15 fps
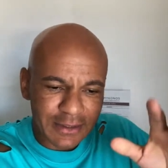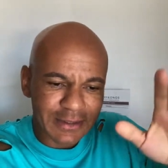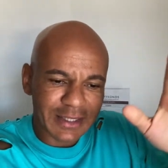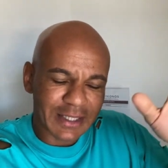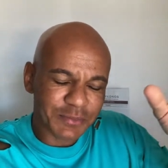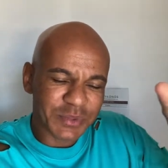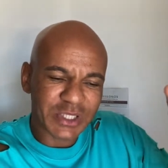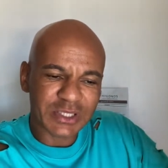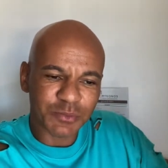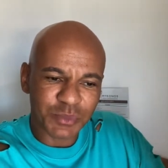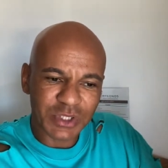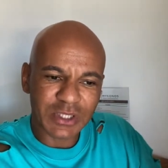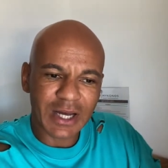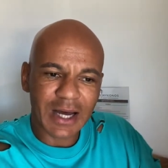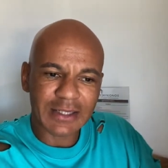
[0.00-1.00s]
da gibt es jetzt im
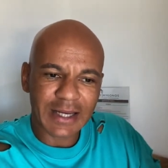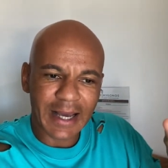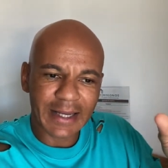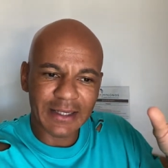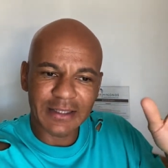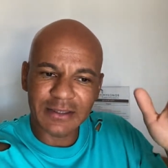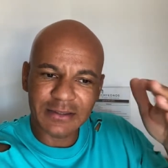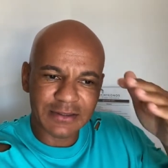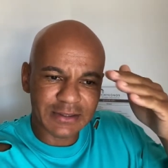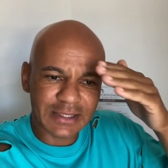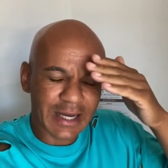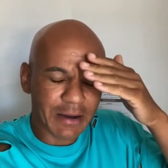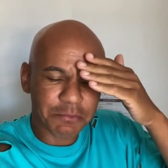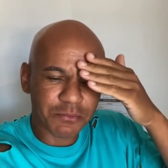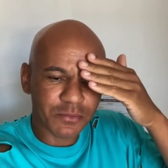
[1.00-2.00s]
Senat einige,
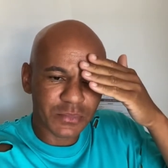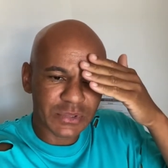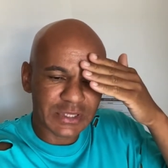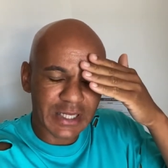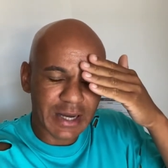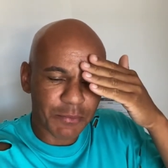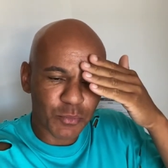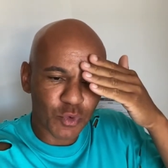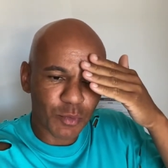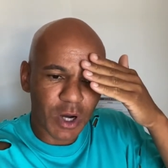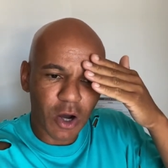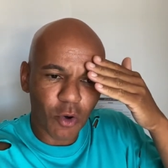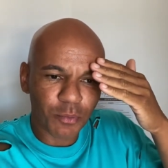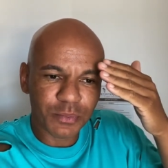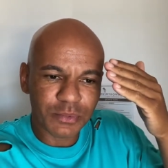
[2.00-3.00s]
die haben, die haben
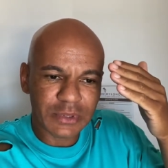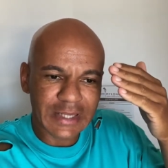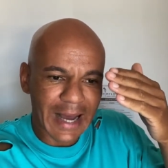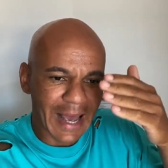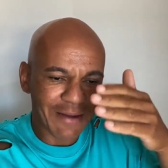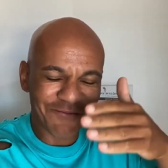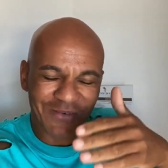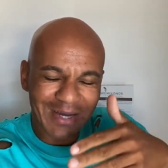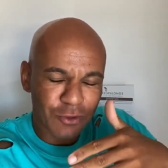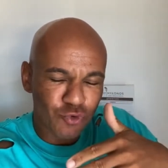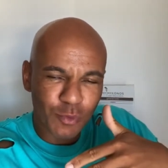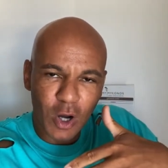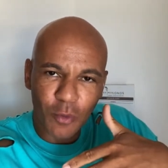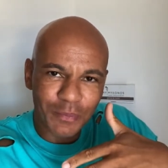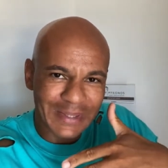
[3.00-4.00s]
überhaupt einfach
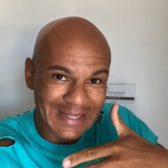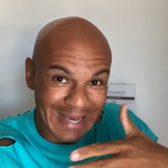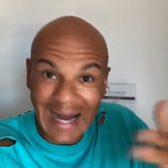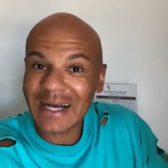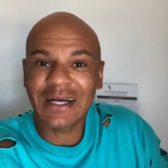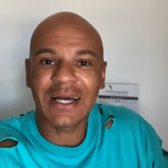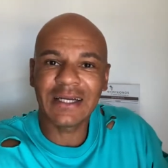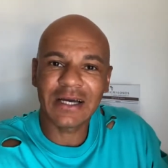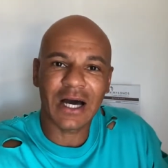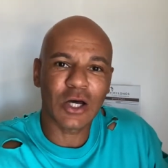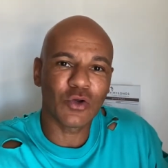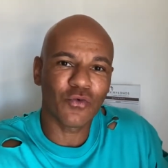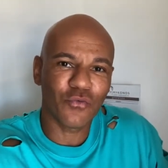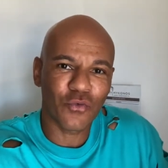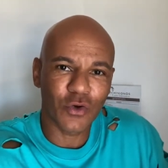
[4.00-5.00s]
überhaupt gar keine
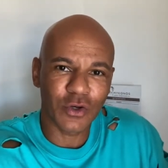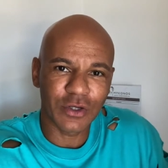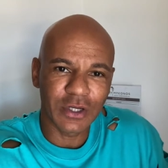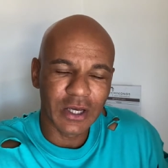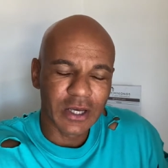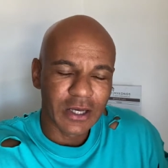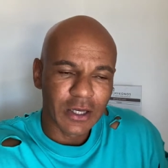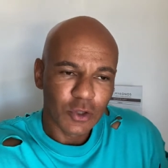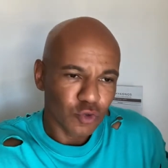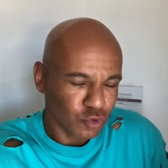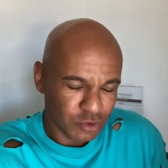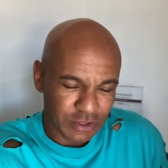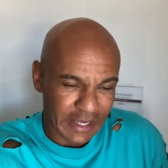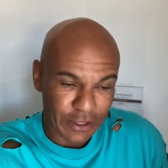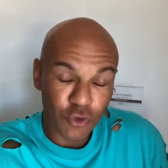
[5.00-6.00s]
Ahnung von
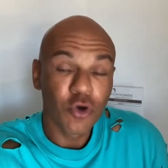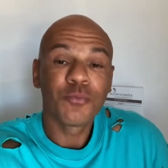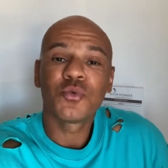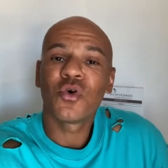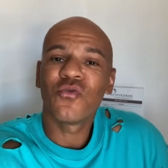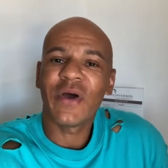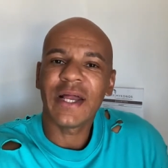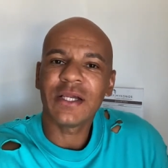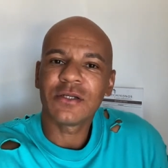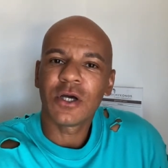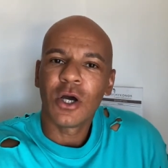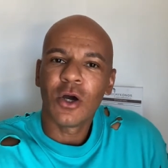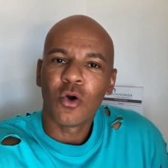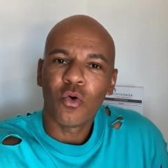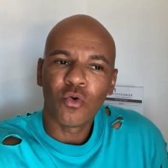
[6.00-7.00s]
der Kryptowelt
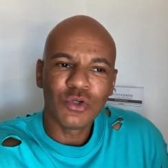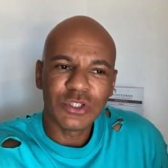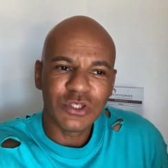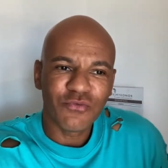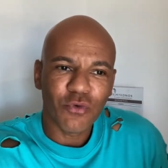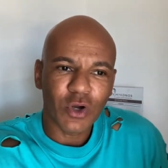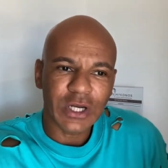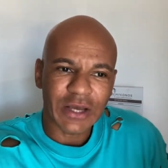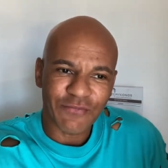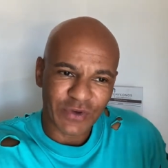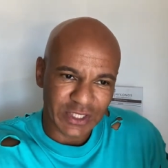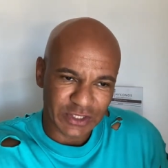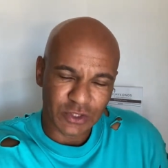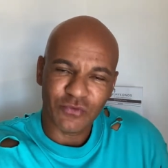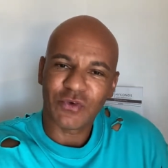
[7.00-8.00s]
und die wollen
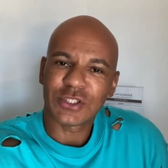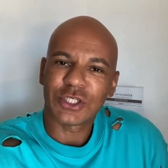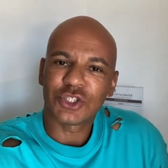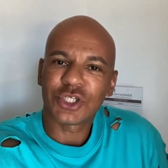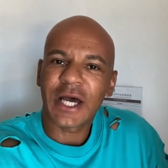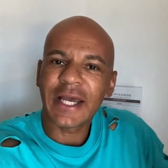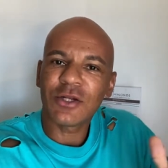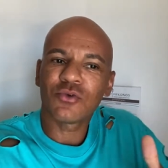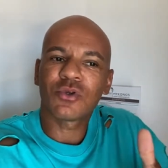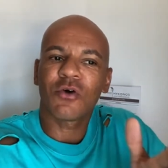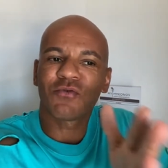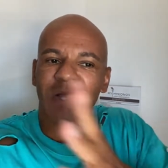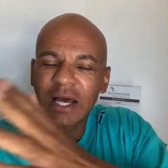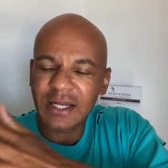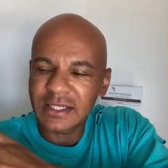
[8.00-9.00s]
einfach jetzt irgendwas entscheiden. Und
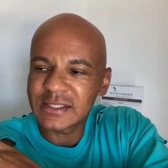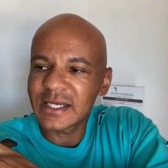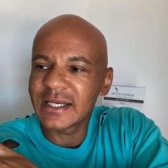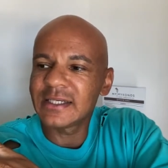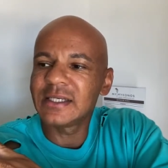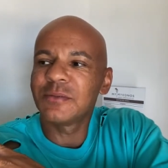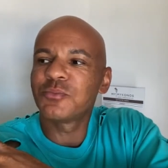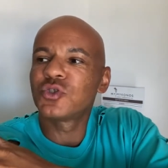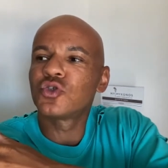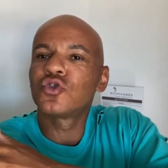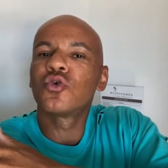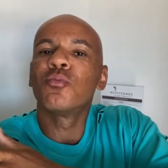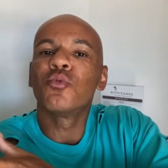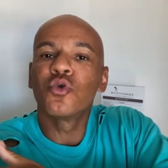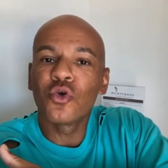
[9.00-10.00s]
auf der anderen Seite gibt es
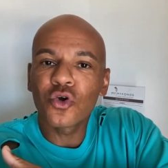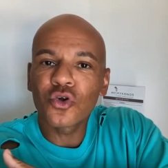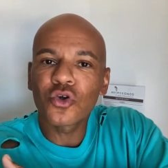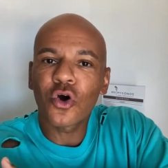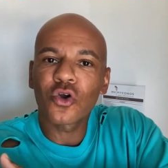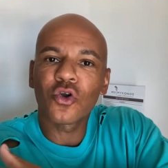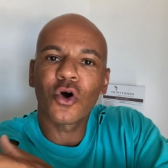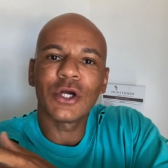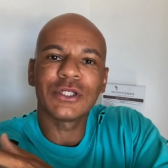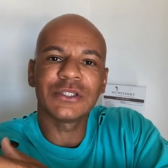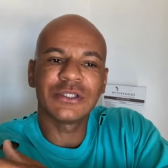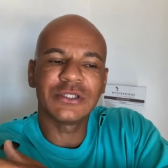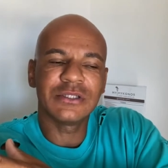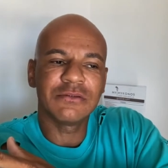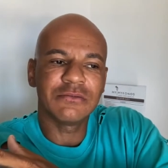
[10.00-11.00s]
zum Glück noch
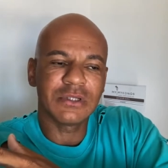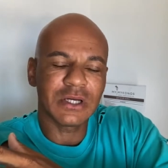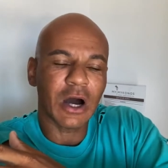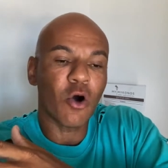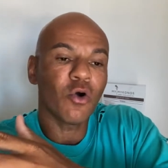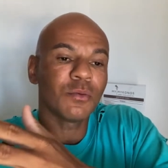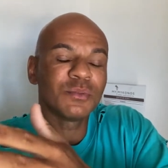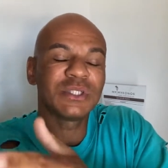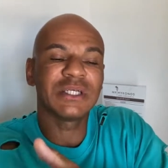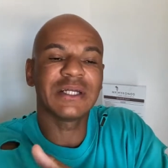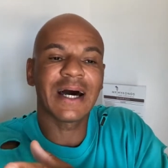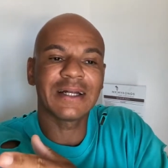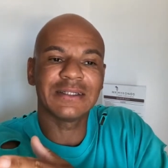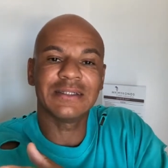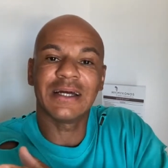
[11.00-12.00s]
Leute, auch im
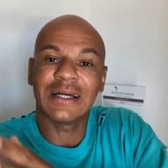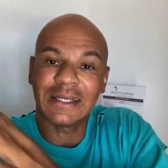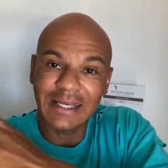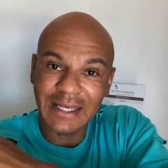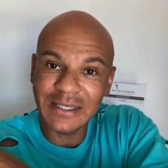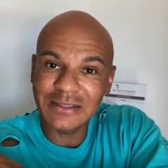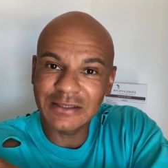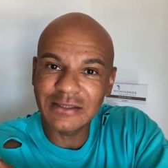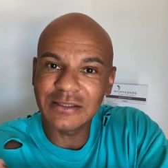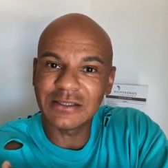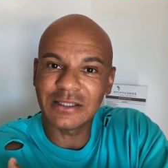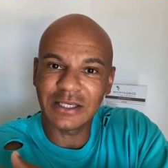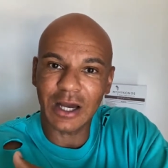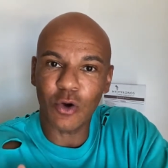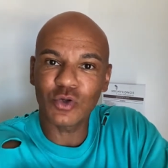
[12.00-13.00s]
Senat, die dagegen sind, die
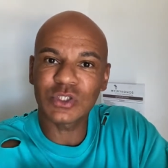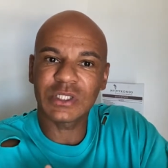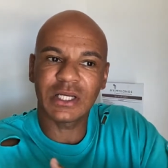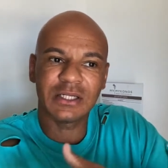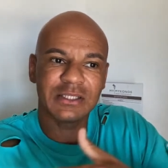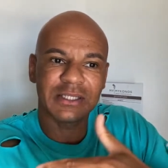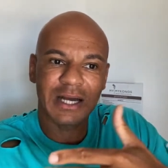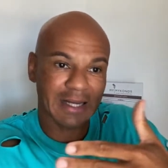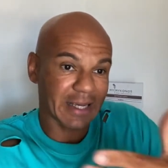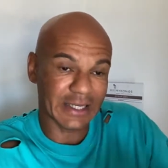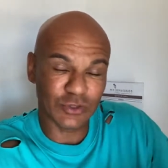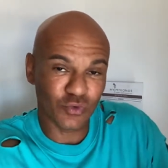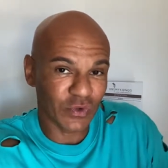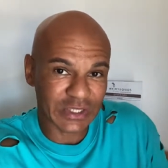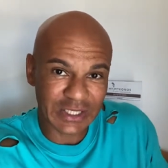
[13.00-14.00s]
sich auskennen, die sagen, ey,
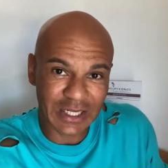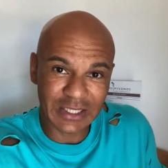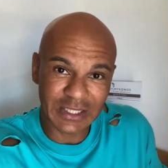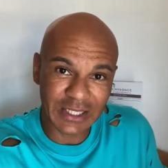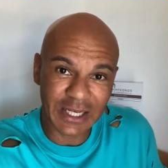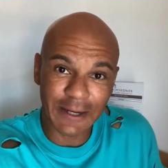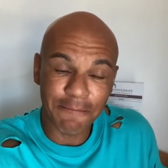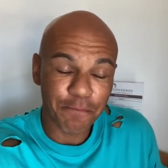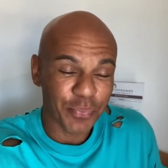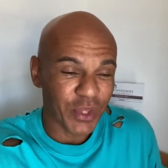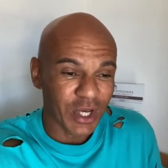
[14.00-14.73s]
sowas kann nicht gehen.